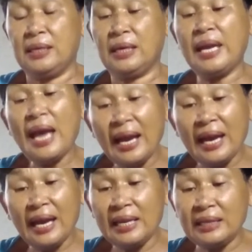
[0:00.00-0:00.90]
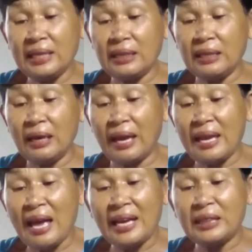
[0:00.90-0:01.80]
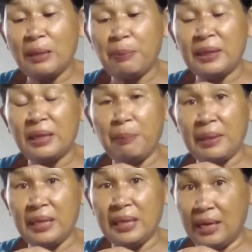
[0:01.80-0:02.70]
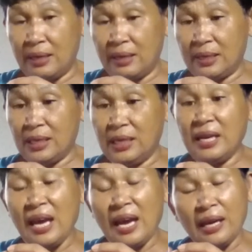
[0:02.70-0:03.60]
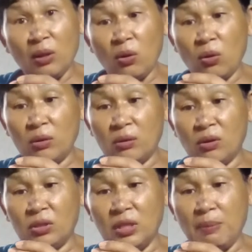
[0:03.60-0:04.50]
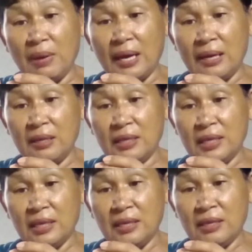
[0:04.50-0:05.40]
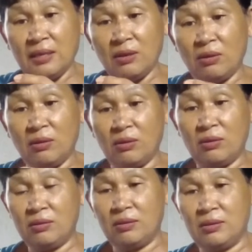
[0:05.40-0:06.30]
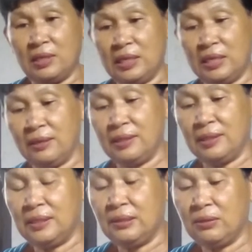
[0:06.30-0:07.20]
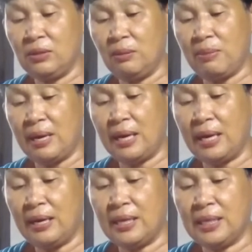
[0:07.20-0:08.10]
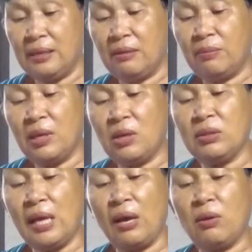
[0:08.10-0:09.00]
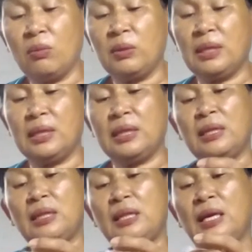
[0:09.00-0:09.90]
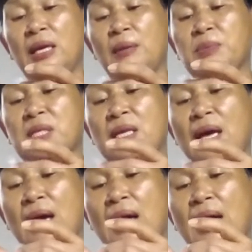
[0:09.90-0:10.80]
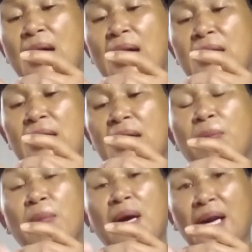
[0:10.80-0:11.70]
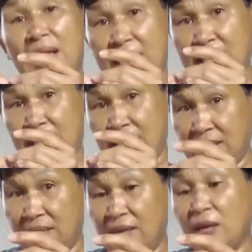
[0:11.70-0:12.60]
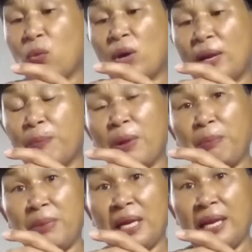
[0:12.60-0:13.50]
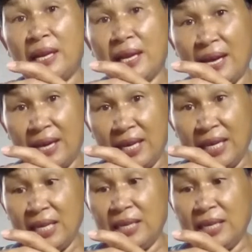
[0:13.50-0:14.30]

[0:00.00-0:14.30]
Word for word: kaya nga healthy kaya nga tipid-tipid eh. Kaya ito, o oh, 'di ba? Oh. 'Di ba? Meron tayong tips sa mga walang pambili na.